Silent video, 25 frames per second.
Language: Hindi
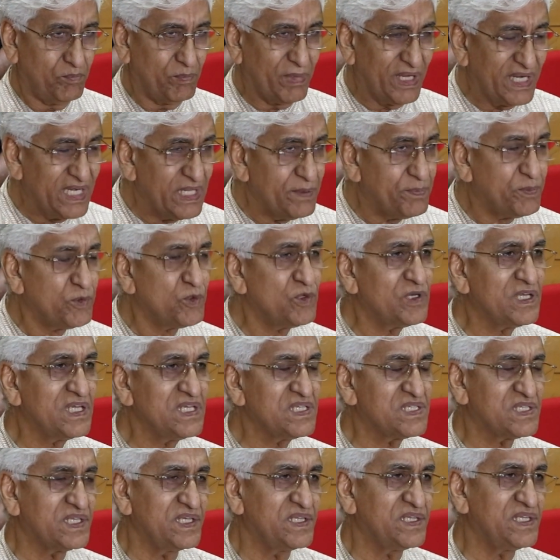मणिपुर
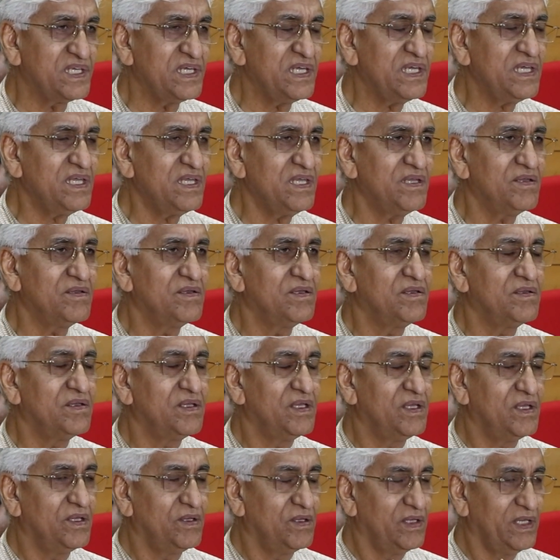की स्थिति
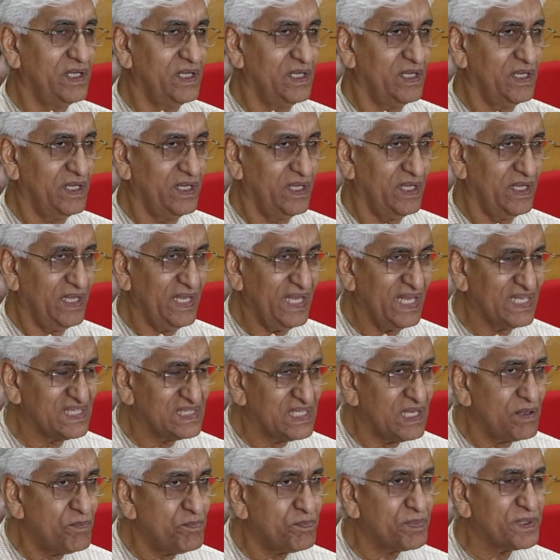
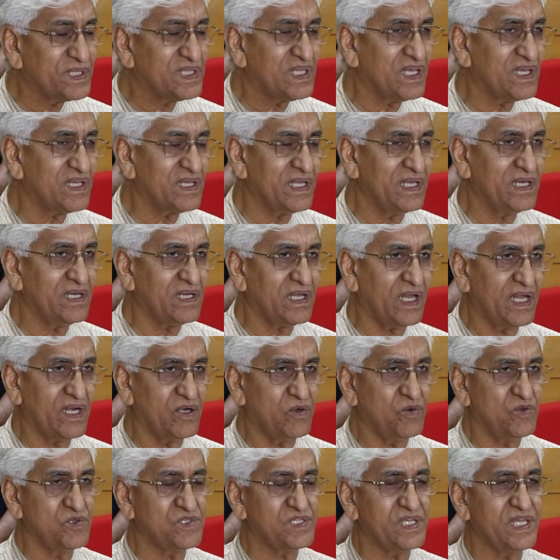एकदम पृथक इन
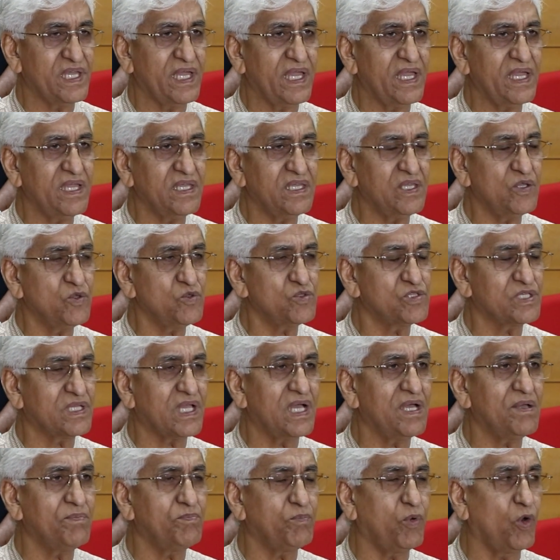कारणों से है कि
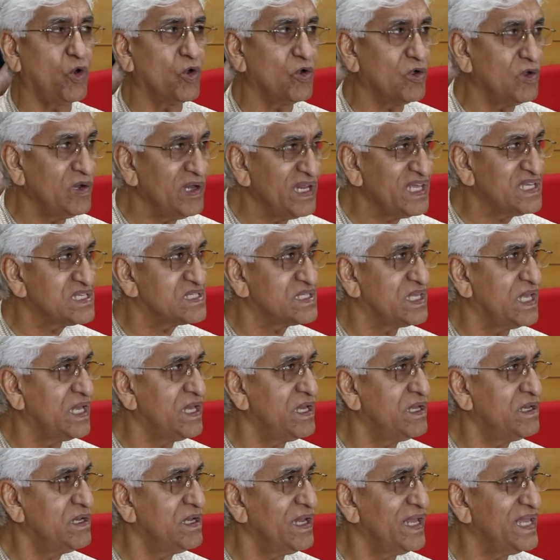उसका भौगोलिक
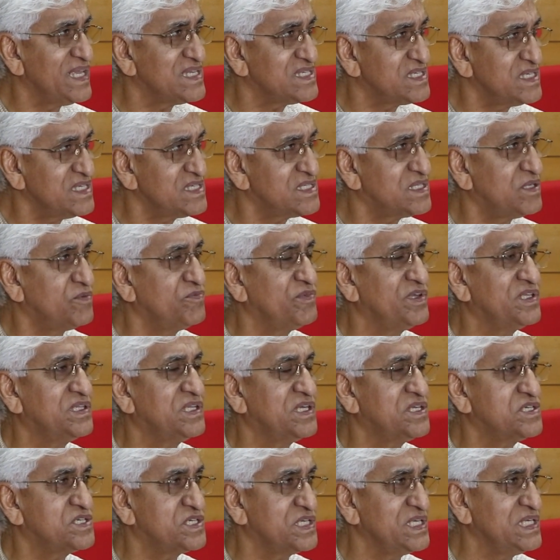स्थान ऐसे
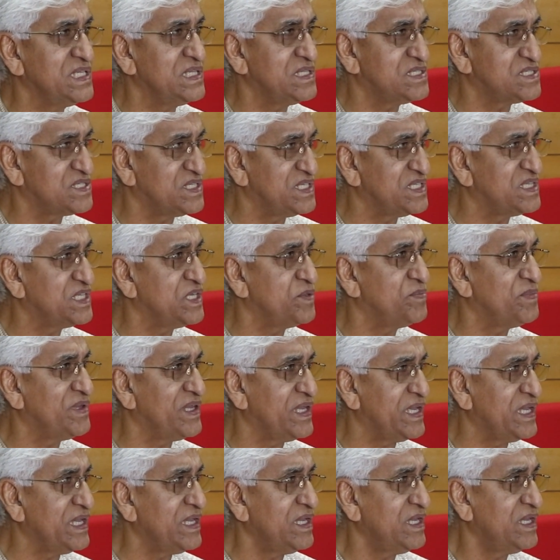संवेदनशील स्थिति में
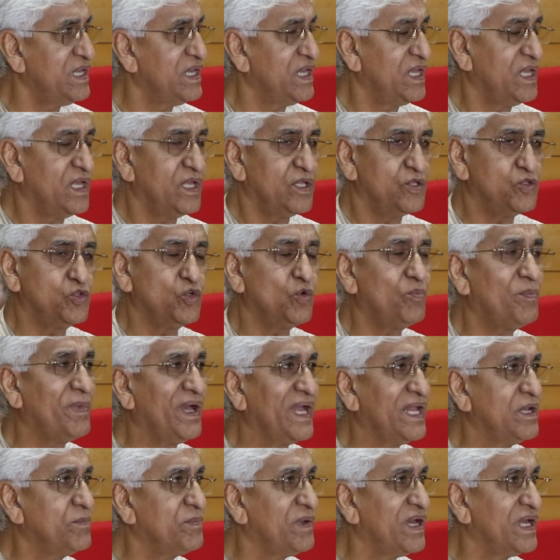है जो
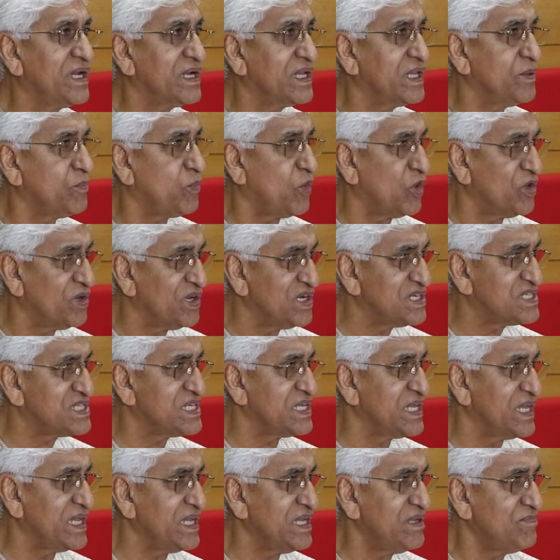म्यांमार के बॉर्डर
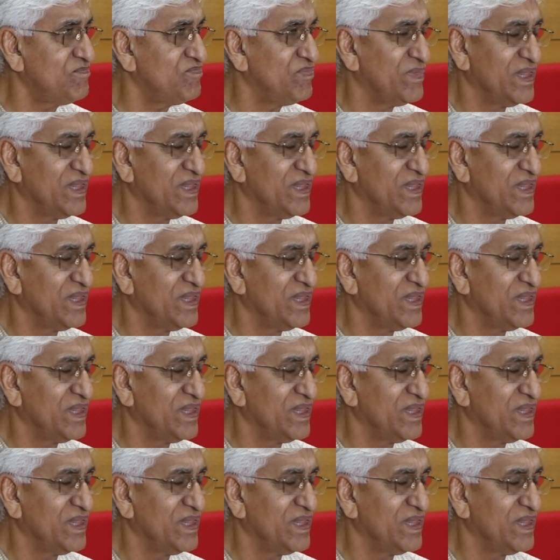से है